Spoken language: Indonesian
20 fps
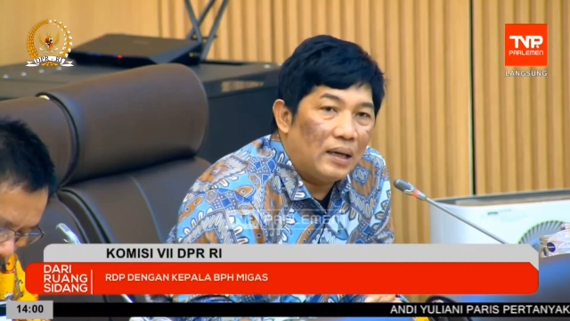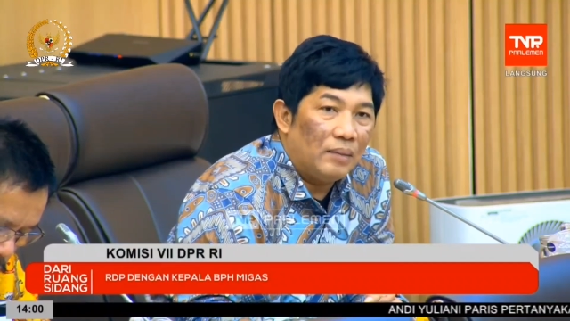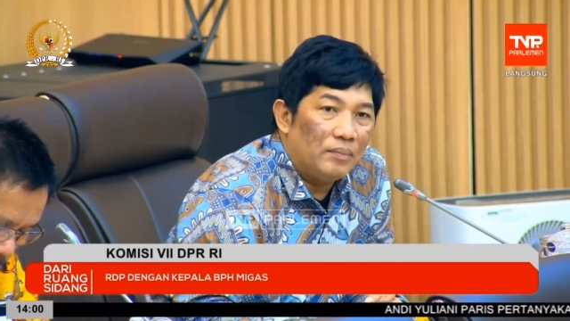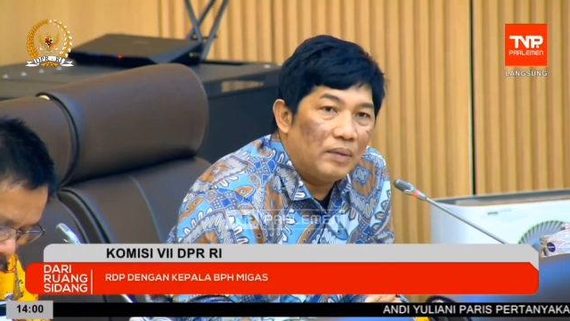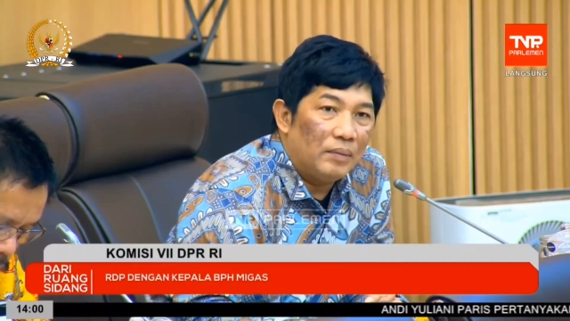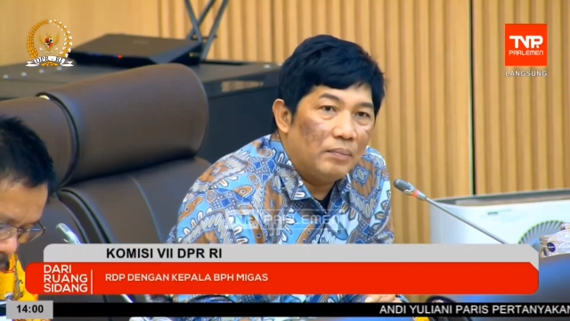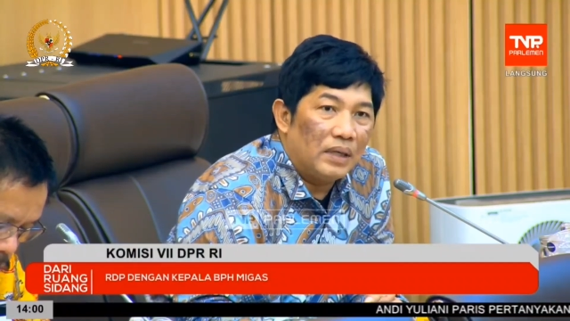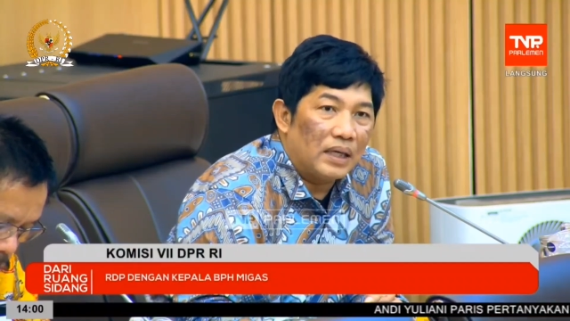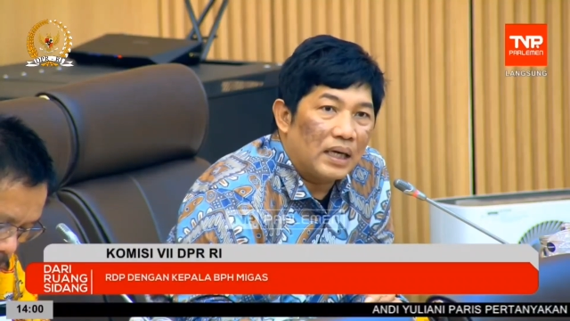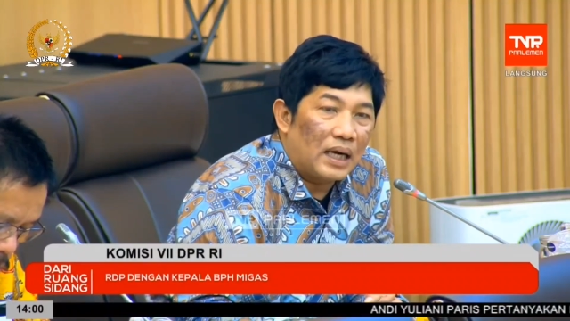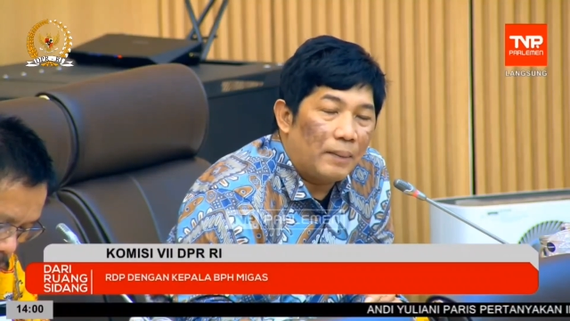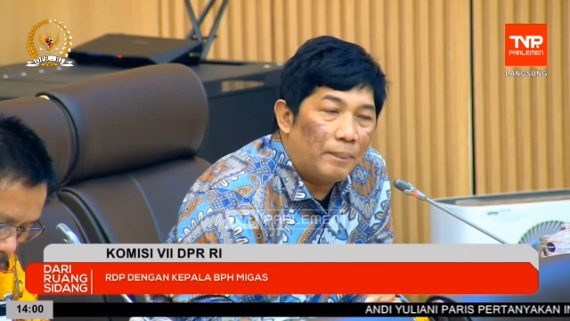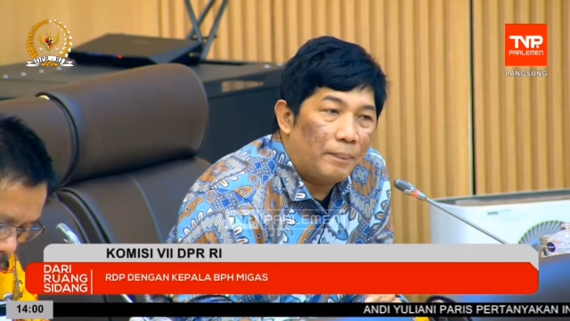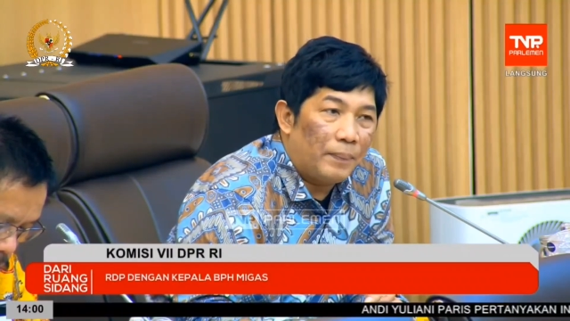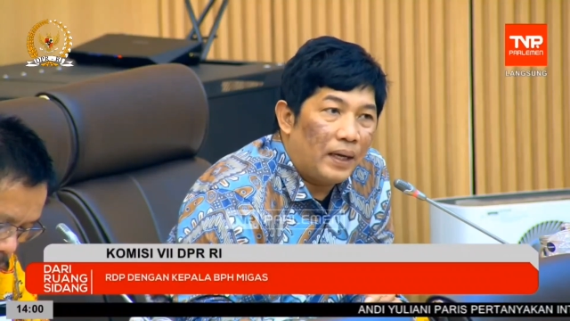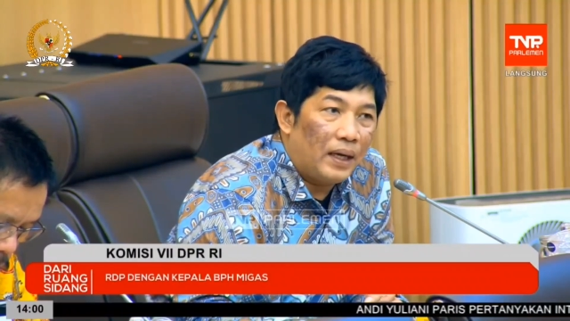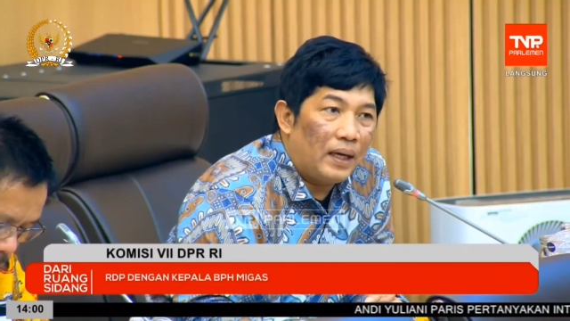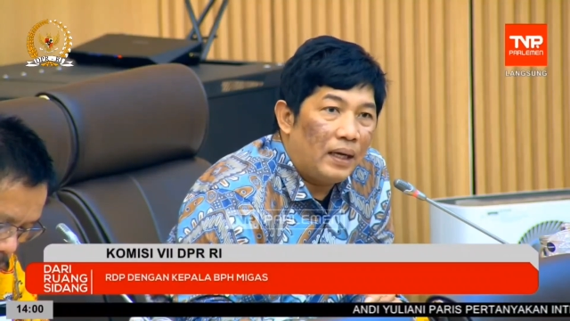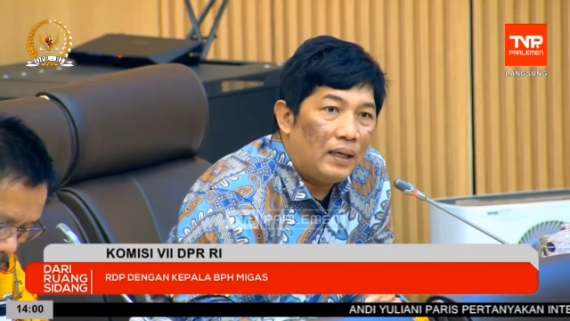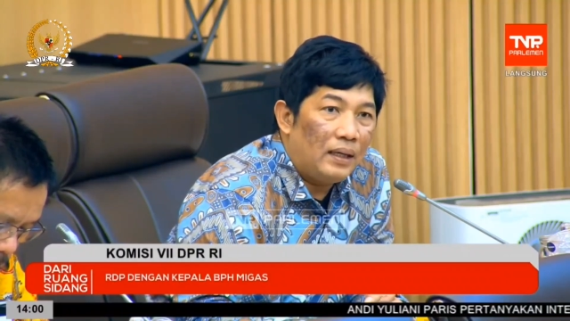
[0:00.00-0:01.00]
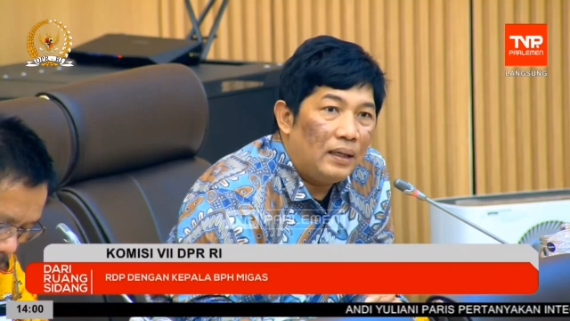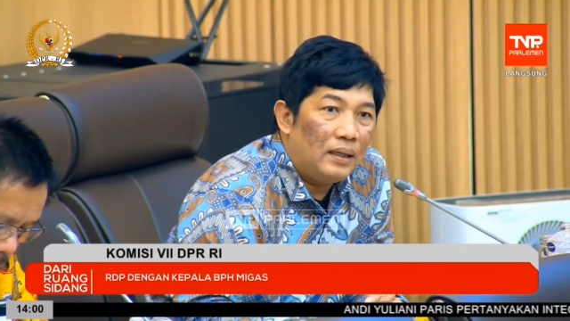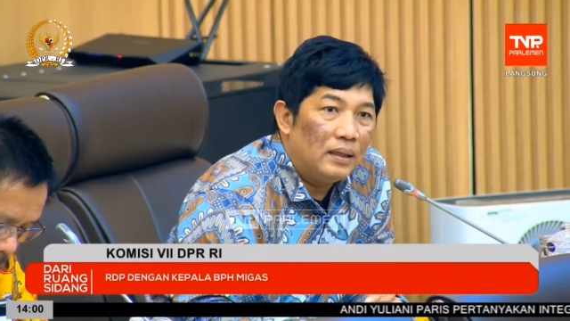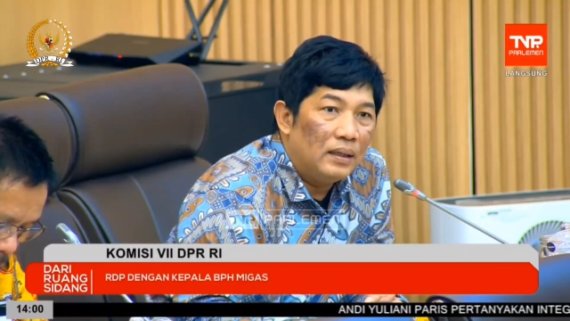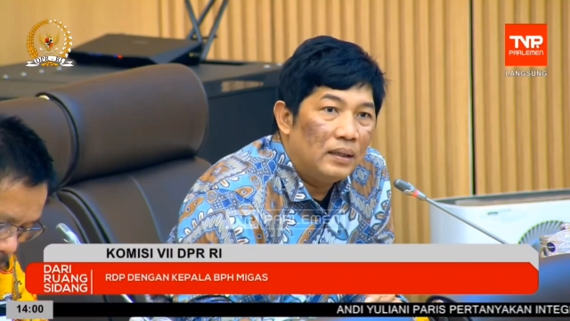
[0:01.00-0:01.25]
beberapa